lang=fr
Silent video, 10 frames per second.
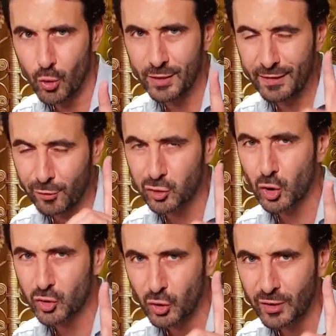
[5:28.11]
le
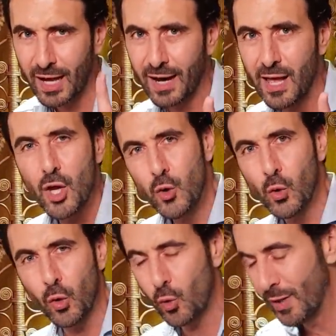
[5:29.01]
défenseur central
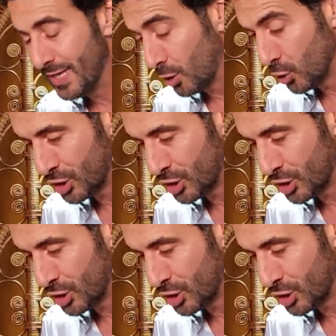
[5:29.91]
uruguayen que